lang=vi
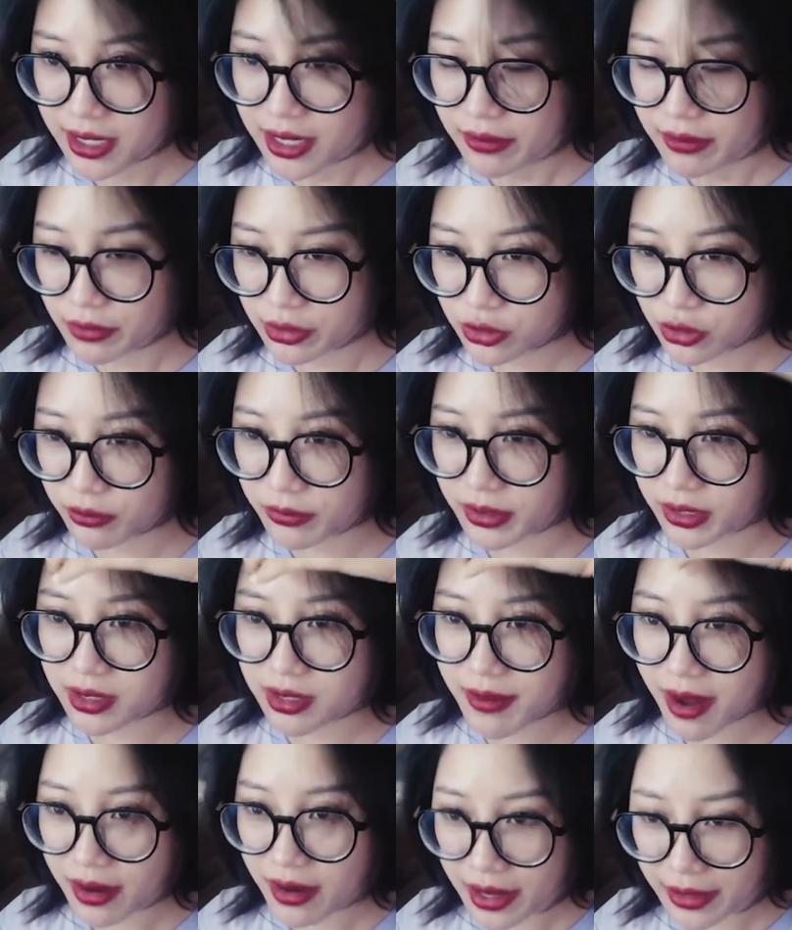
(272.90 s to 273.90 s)
ví dụ mình cứ
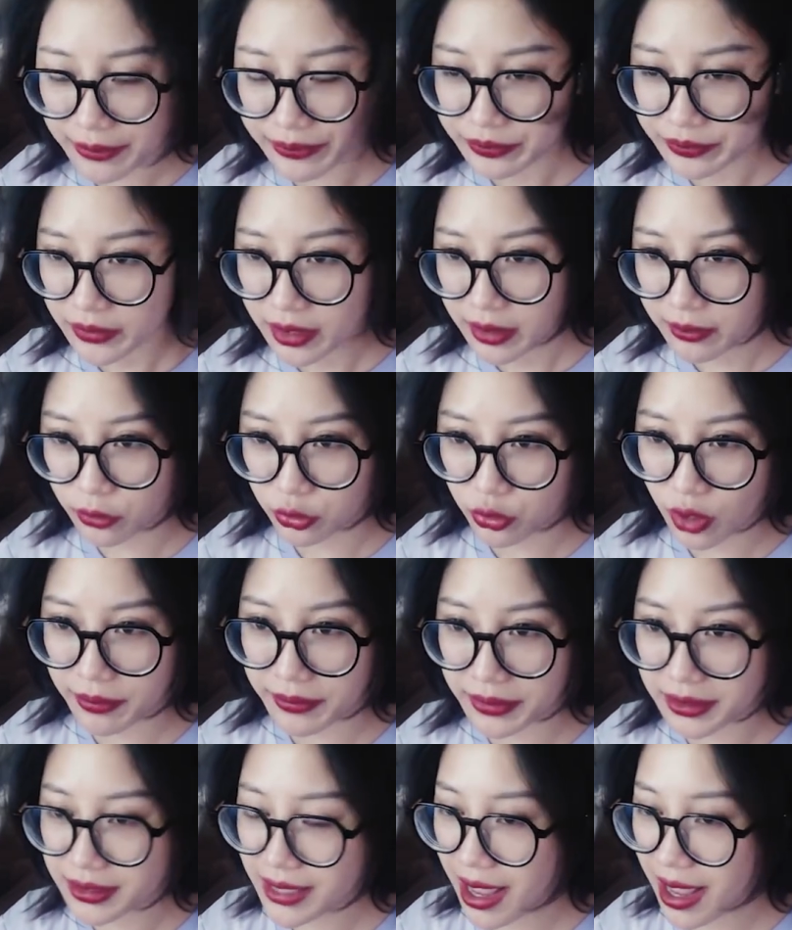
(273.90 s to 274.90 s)
bảo là một tuần
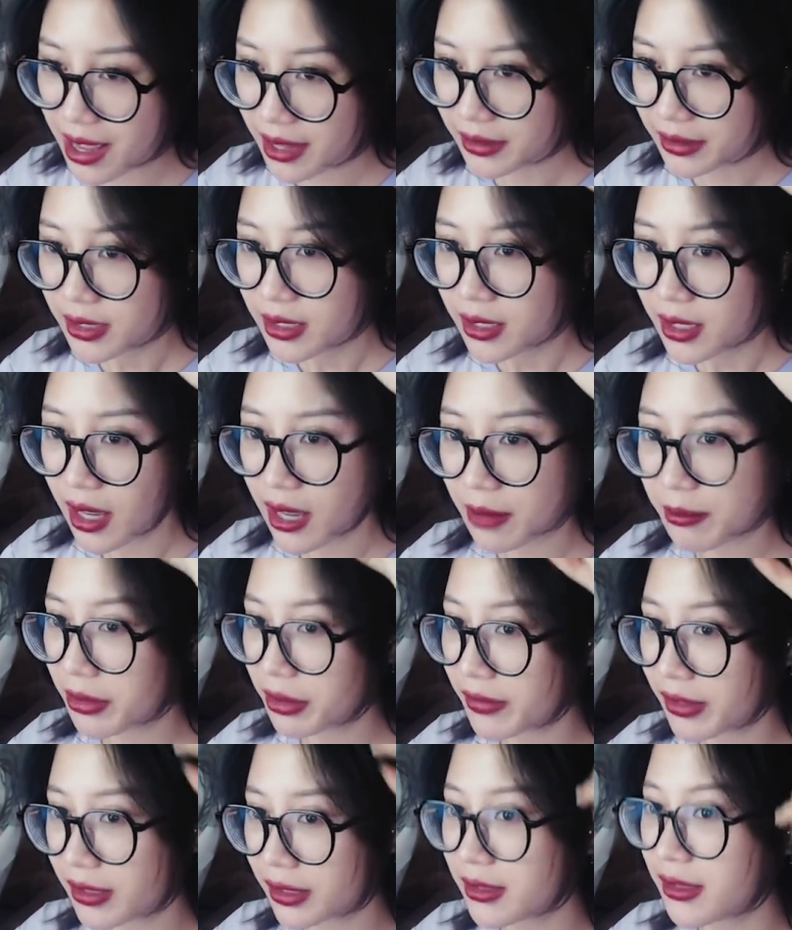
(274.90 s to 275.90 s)
mình ra à mình
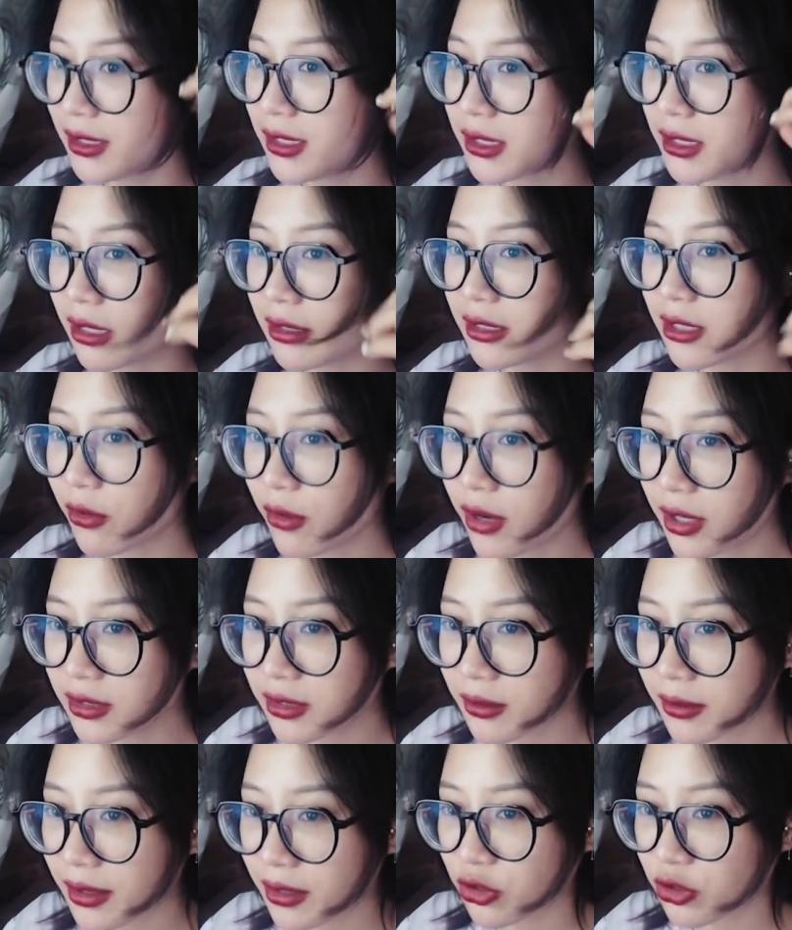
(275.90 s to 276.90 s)
phải đi chơi nhiều hơn
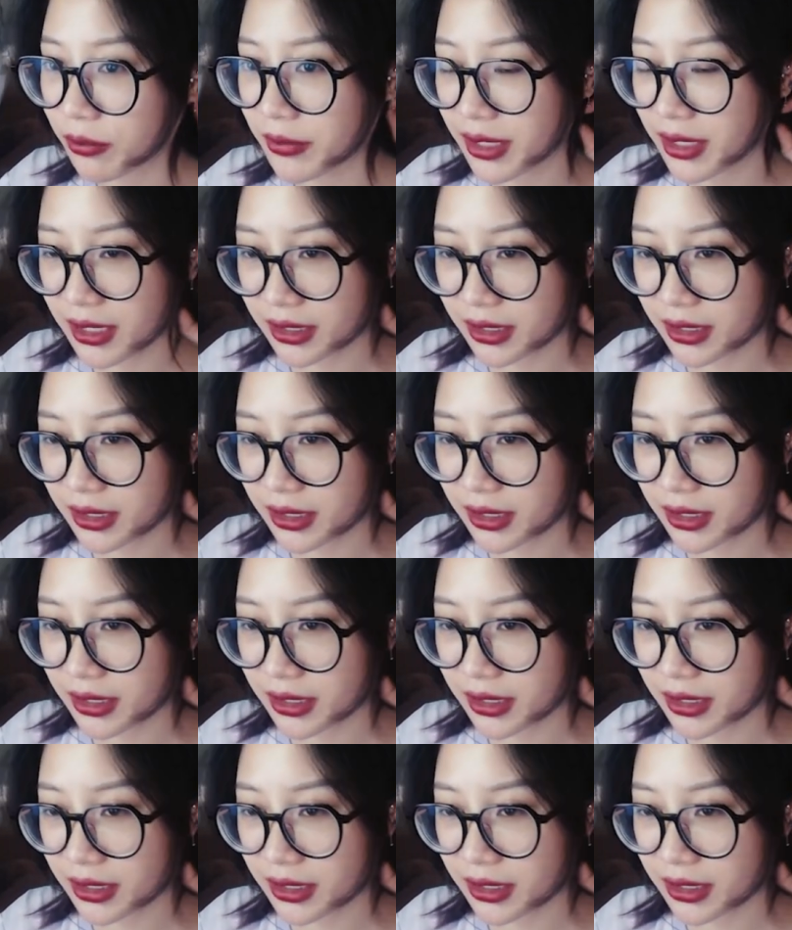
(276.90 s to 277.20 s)
trong cái chuẩn bị đi